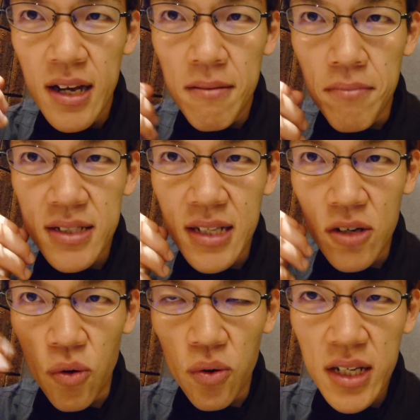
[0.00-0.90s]
抹茶
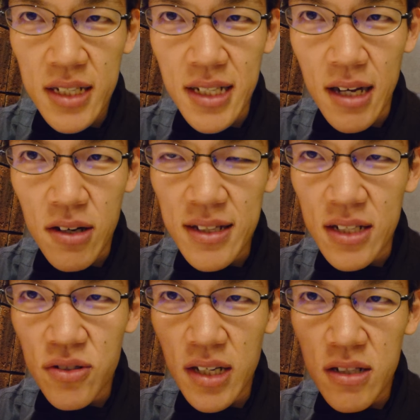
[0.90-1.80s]
のほろ苦さ、噛ん
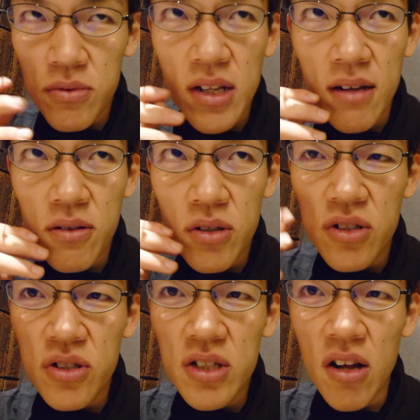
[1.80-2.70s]
だ瞬間に、
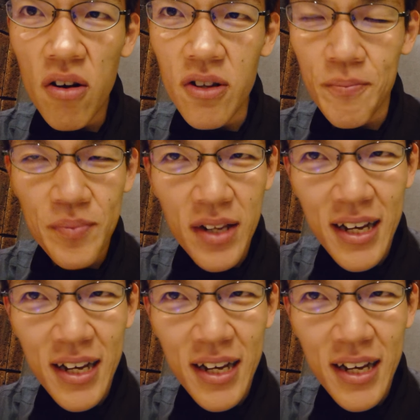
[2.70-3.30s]
ずっと、と、